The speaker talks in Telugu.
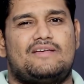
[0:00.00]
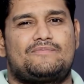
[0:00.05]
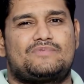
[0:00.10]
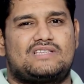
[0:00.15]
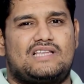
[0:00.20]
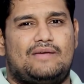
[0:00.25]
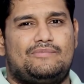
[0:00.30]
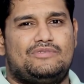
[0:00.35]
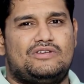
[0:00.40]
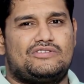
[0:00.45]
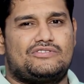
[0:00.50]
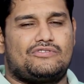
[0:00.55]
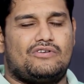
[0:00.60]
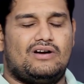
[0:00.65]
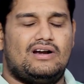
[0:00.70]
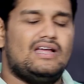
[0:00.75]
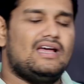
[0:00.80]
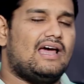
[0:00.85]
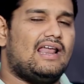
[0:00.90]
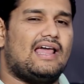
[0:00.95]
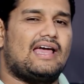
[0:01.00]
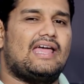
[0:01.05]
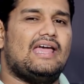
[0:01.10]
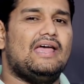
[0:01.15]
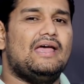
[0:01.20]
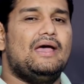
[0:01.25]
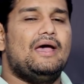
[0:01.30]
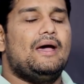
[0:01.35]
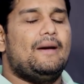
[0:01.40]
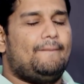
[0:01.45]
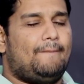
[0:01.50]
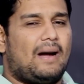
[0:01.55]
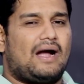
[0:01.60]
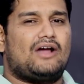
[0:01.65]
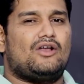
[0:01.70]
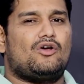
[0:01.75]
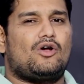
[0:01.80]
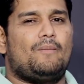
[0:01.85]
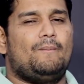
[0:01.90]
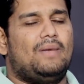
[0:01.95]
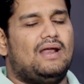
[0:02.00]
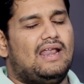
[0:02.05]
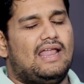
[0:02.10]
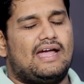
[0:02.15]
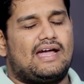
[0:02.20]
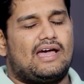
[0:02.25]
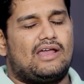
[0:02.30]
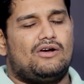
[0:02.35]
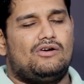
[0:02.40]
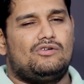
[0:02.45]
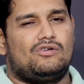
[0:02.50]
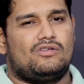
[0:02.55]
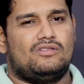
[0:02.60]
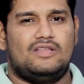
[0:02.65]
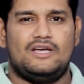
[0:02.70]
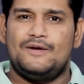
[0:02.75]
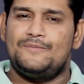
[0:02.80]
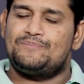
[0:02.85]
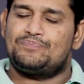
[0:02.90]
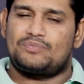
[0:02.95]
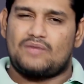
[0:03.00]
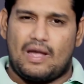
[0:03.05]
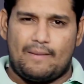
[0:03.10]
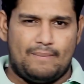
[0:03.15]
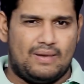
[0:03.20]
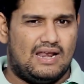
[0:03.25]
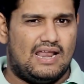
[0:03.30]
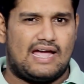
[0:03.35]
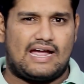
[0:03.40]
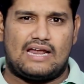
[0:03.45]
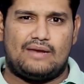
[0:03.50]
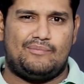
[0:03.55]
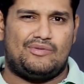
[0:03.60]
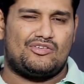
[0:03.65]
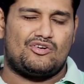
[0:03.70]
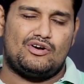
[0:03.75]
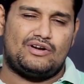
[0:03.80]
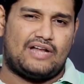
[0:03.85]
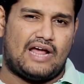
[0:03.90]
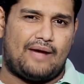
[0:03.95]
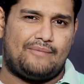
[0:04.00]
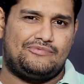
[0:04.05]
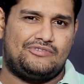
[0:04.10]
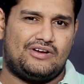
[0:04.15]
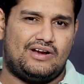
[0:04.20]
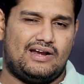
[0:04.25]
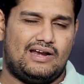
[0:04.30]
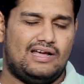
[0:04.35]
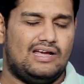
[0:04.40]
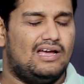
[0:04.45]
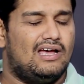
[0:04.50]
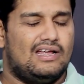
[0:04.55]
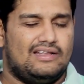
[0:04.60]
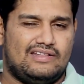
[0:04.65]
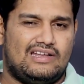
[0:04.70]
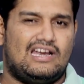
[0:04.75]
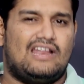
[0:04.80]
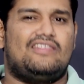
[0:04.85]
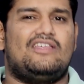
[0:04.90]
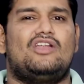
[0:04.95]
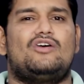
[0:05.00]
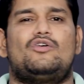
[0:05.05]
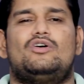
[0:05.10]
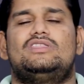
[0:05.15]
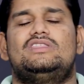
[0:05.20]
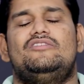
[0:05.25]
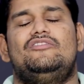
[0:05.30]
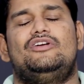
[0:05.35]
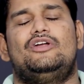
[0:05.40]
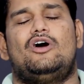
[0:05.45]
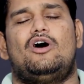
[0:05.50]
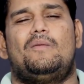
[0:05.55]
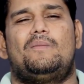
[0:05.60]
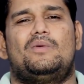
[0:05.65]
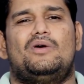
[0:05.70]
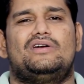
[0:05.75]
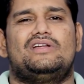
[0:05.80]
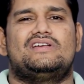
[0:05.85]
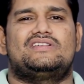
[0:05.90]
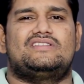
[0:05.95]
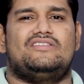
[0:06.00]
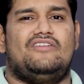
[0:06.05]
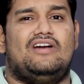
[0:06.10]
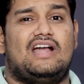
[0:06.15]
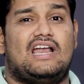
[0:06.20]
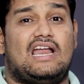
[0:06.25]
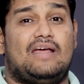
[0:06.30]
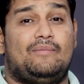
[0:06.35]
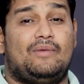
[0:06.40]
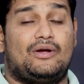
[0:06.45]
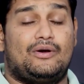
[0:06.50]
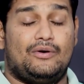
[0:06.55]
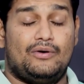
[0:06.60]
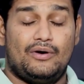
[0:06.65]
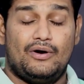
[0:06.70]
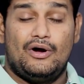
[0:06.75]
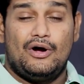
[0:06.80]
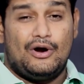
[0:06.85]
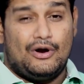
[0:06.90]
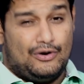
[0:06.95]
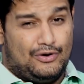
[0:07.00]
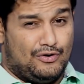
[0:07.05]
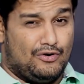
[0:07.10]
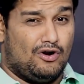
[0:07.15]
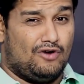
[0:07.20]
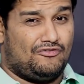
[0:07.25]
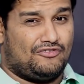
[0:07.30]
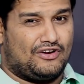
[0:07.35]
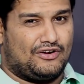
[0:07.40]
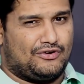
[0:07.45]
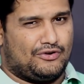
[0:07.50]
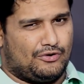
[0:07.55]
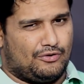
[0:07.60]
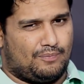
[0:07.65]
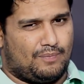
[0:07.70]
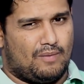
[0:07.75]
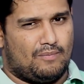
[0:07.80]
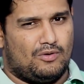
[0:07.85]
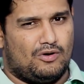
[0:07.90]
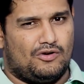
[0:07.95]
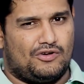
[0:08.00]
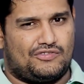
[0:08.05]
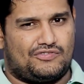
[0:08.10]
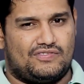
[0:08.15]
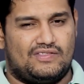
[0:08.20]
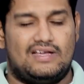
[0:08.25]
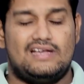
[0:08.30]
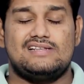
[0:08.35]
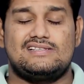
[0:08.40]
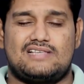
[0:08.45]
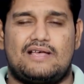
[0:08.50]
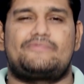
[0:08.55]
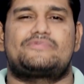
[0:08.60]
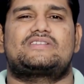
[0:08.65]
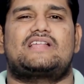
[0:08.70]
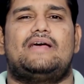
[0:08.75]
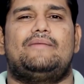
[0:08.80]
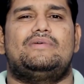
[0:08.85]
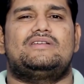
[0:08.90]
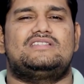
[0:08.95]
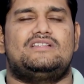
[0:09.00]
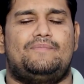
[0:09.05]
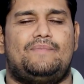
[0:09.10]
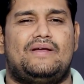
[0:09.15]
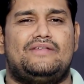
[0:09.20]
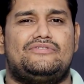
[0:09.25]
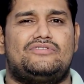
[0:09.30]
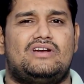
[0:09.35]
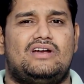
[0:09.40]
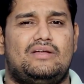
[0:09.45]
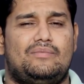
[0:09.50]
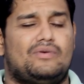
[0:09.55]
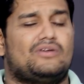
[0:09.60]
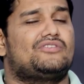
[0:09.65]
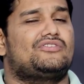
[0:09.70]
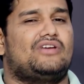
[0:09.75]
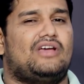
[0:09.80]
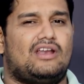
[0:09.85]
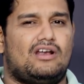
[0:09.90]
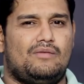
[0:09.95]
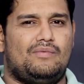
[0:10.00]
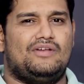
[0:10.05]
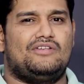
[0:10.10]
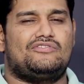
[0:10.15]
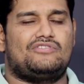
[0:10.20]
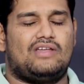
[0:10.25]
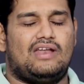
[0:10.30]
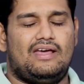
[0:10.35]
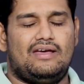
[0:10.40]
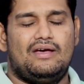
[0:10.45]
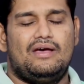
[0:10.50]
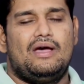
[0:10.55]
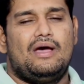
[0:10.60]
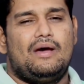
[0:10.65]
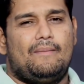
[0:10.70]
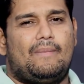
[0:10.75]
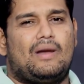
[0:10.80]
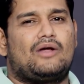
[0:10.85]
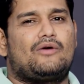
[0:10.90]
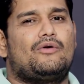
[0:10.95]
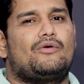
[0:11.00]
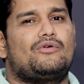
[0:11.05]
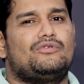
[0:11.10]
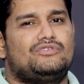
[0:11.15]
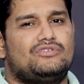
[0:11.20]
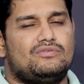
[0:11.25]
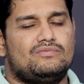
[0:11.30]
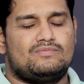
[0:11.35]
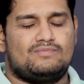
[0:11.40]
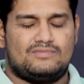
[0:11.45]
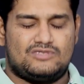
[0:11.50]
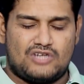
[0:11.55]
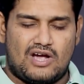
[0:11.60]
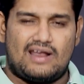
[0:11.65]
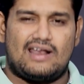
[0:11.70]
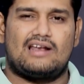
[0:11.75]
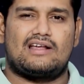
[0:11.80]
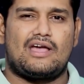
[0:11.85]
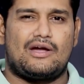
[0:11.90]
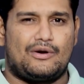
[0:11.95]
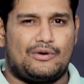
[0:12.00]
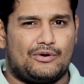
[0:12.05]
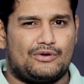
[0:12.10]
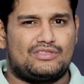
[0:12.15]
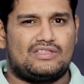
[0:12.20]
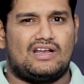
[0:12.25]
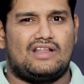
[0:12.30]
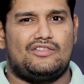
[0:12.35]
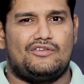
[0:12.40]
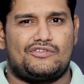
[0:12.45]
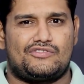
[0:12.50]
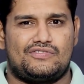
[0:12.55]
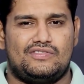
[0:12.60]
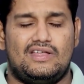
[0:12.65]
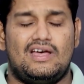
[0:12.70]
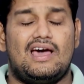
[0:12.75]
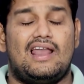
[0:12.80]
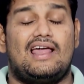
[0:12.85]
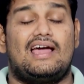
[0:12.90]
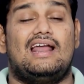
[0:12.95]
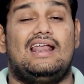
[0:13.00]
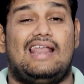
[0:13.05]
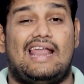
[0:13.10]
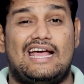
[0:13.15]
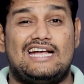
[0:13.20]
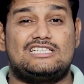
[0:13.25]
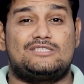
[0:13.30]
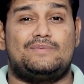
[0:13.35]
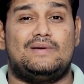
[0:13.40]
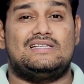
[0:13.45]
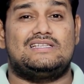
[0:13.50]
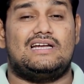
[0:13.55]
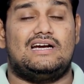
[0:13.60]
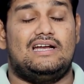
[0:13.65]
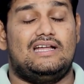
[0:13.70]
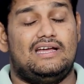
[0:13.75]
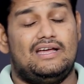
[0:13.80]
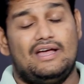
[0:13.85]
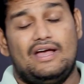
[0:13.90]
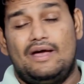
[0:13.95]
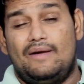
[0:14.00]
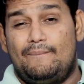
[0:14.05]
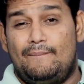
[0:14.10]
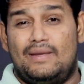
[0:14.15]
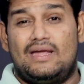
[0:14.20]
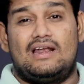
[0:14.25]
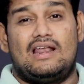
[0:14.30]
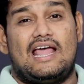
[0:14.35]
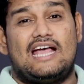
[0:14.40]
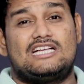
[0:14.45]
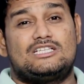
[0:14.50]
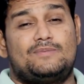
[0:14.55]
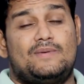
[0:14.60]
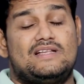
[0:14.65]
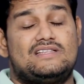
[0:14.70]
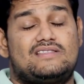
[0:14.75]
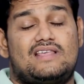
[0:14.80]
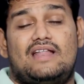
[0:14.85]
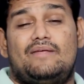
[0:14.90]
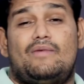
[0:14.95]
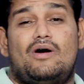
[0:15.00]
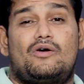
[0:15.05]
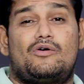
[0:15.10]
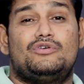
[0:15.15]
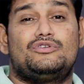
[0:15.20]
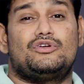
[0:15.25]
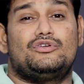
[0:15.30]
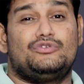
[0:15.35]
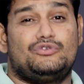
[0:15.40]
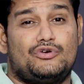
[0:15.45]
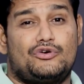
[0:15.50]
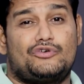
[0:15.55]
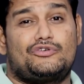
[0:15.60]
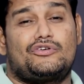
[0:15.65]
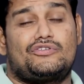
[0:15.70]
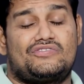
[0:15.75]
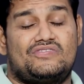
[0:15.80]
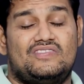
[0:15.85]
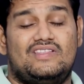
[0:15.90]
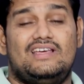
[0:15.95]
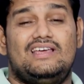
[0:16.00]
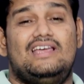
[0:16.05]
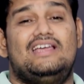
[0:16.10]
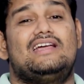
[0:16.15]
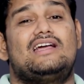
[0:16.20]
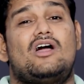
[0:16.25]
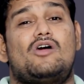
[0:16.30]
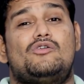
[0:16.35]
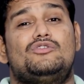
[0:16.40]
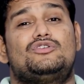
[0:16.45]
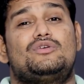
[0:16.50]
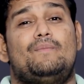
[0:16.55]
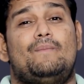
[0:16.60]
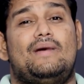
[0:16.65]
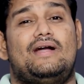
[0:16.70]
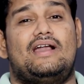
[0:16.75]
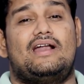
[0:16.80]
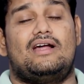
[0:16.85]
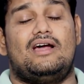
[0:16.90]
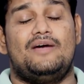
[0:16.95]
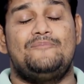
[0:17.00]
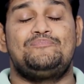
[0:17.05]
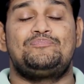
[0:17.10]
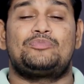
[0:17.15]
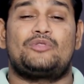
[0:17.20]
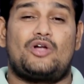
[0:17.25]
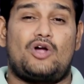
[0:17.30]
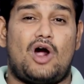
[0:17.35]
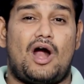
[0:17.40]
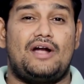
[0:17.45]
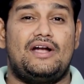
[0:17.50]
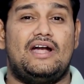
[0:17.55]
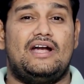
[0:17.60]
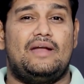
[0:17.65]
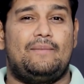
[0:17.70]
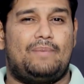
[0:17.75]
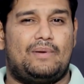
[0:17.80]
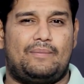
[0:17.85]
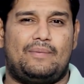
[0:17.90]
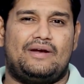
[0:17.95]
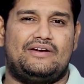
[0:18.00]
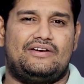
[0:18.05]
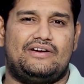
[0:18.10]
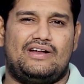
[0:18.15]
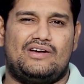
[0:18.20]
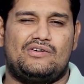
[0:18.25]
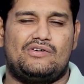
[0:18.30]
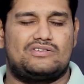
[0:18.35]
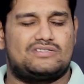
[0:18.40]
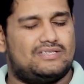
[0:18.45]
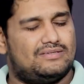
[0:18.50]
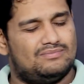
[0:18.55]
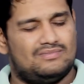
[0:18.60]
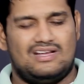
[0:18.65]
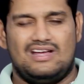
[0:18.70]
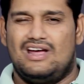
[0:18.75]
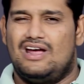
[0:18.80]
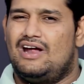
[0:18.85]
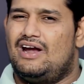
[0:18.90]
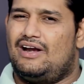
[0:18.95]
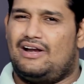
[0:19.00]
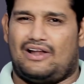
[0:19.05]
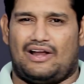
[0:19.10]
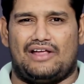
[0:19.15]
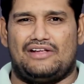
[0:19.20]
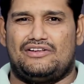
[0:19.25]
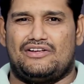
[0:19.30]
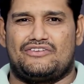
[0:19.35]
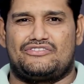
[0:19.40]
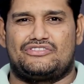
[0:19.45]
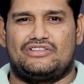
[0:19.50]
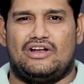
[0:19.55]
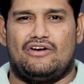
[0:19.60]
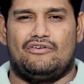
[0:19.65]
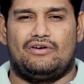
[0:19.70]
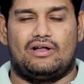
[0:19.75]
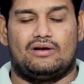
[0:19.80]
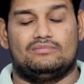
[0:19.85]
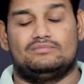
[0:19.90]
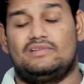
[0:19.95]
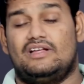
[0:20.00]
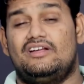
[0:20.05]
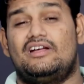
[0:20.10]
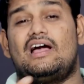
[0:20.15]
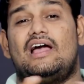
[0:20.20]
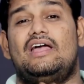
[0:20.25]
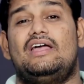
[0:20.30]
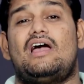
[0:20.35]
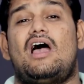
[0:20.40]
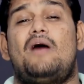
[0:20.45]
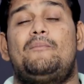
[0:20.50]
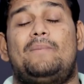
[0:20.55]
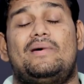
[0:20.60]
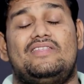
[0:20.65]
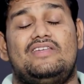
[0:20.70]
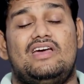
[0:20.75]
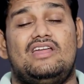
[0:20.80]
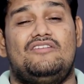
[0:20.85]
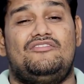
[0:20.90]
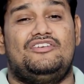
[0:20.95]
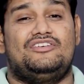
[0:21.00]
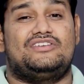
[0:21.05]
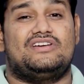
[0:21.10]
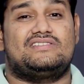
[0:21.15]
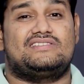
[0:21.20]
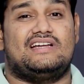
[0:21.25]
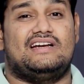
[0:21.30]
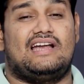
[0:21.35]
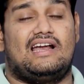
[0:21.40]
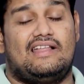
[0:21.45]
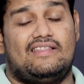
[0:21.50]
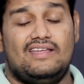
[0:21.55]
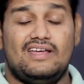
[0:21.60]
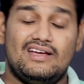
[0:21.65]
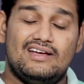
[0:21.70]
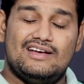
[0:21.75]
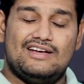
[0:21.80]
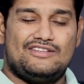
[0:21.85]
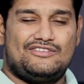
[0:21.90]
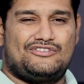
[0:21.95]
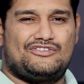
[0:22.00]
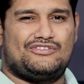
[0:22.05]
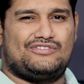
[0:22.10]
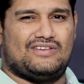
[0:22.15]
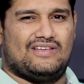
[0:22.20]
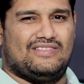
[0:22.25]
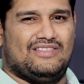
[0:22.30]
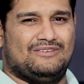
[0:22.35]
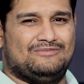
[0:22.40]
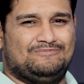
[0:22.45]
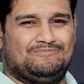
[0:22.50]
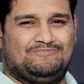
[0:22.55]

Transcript: సబ్స్క్రైబ్ చేసుకోండి అలాగే పక్కన ఒక బెల్ ఐకాన్ ఉంటుంది ఆ బెల్ ఐకాన్ మీద కూడా ట్యాప్ చేయండి నేను ఏదైనా కొత్త వీడియో అప్లోడ్ చేస్తే వెంటనే మీకు నోటిఫికేషన్ రూపంలో వస్తుంది సబ్స్క్రైబర్స్ని పెంచండి మీరు షేర్లు పెంచితేనే మనకు కూడా కొంచెం ఛానల్కి గ్రోత్ అనేది వస్తుంది అలాగే లైక్స్ పెంచండి మీరు లైక్స్ పెంచితేనే మాకు కొంచెం జోష్ వస్తుంది ఇంకా కొంచెం బెటర్గా కాంటెంట్ని ప్రిపేర్ చేయడం కోసం ట్రై చేస్తూనే ఉంటాను ఇక ఆ పదిహేను ఫీచర్స్ ఏంటన్నది చూసేద్దాం